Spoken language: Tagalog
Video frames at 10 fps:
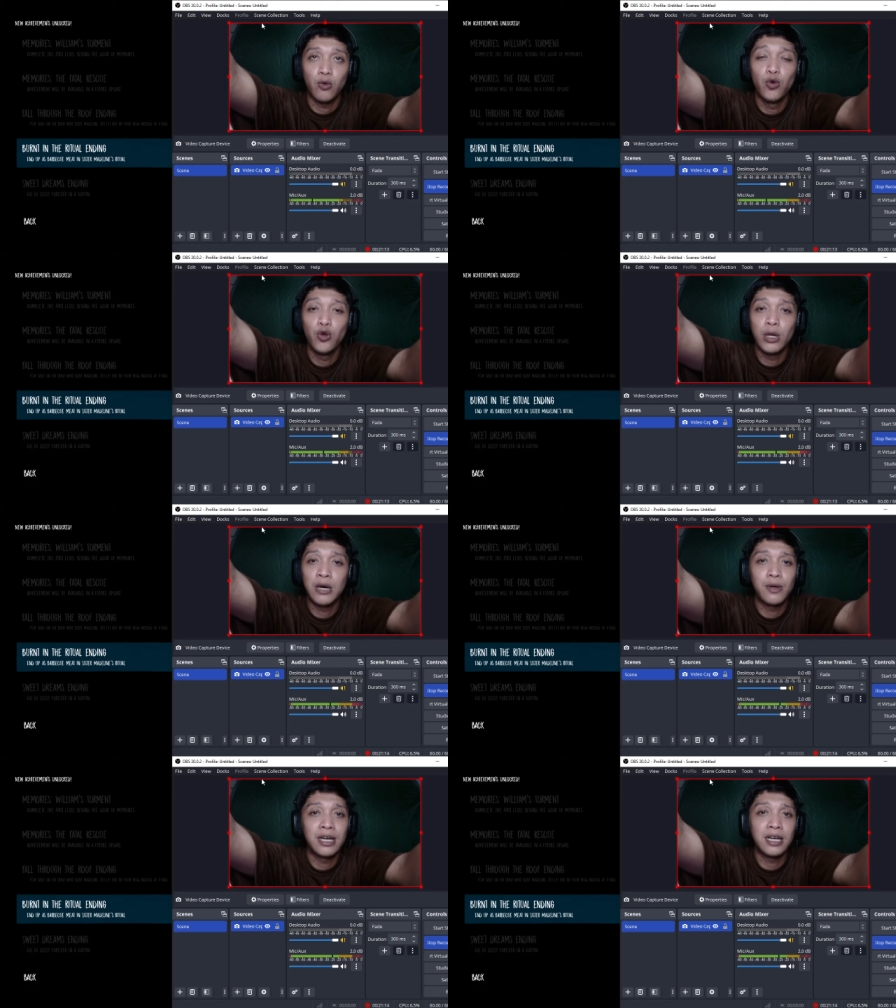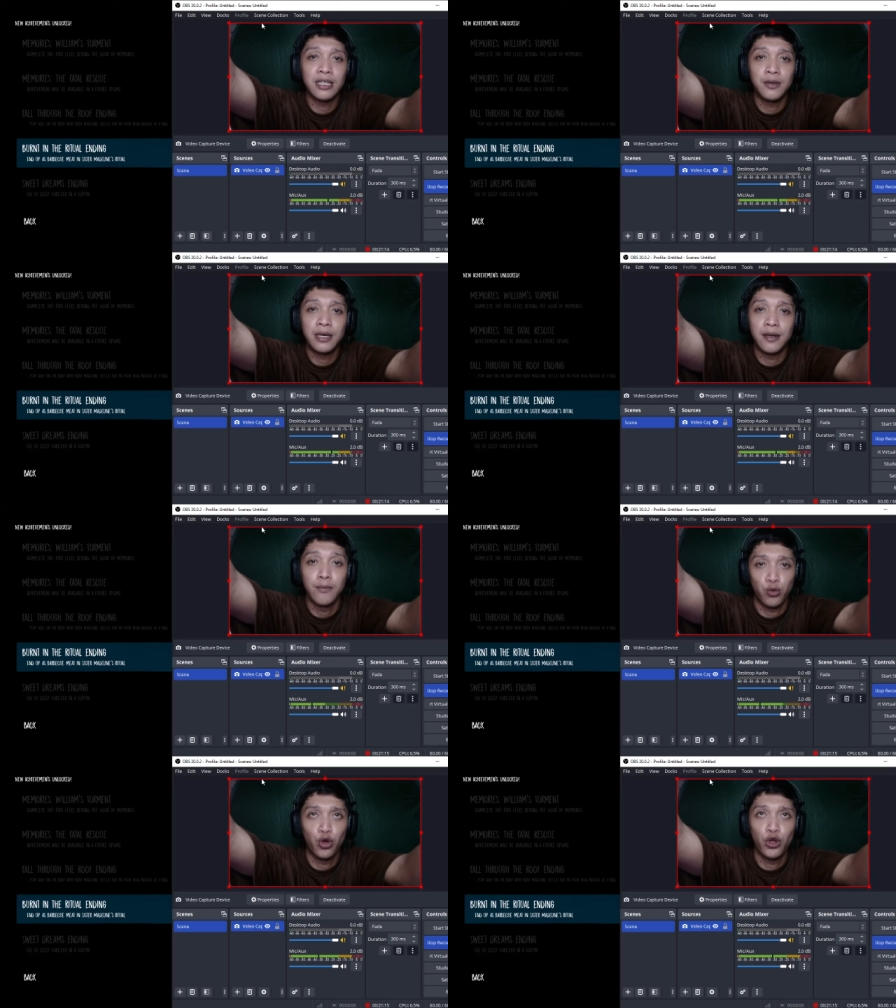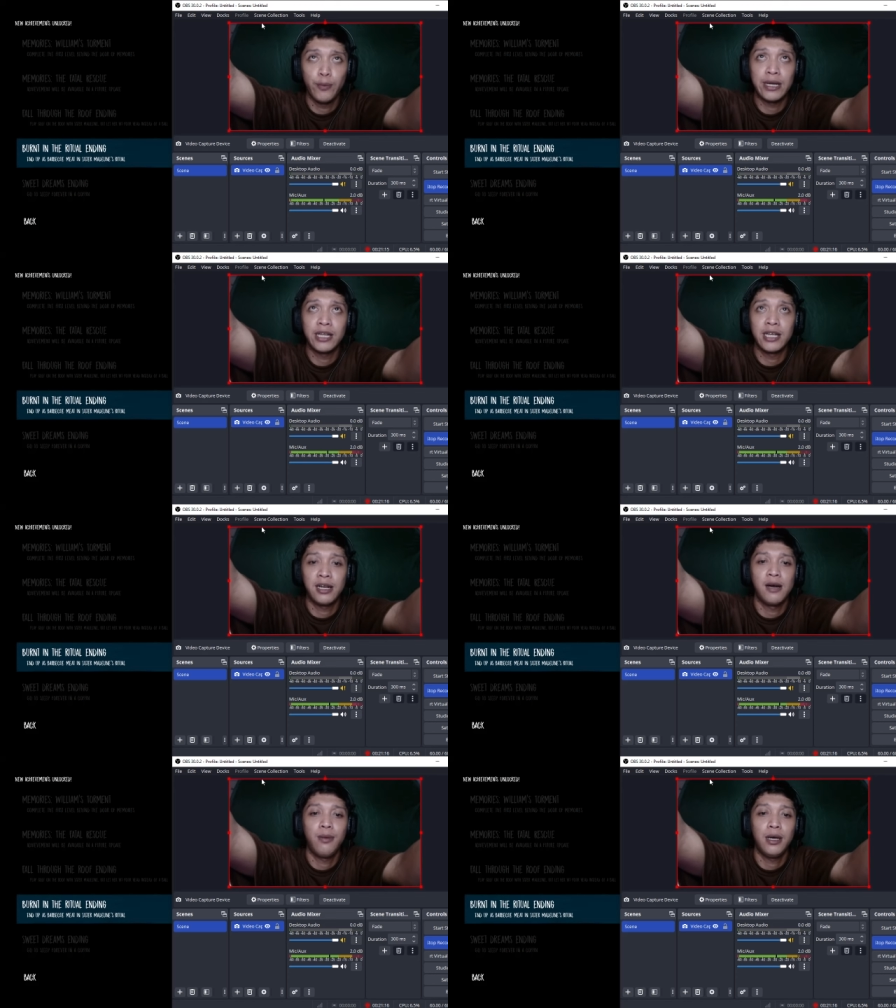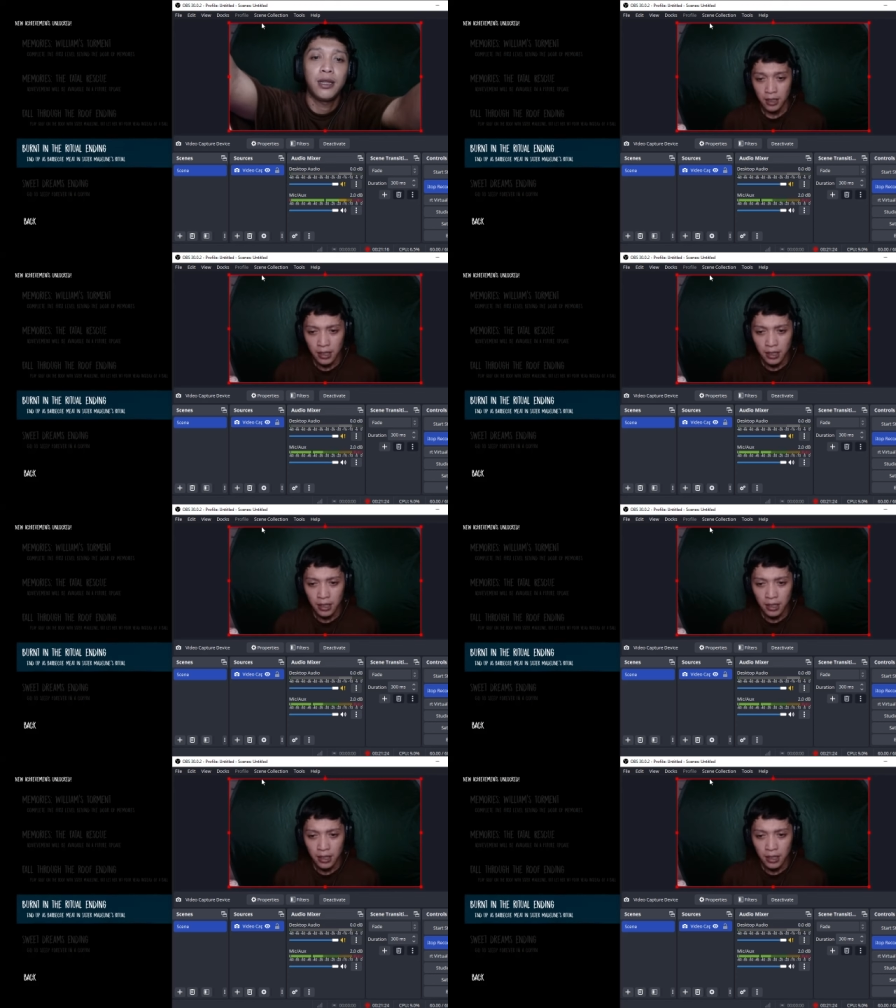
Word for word: ulo lang walang katawan. Tuloy pa rin ang laban.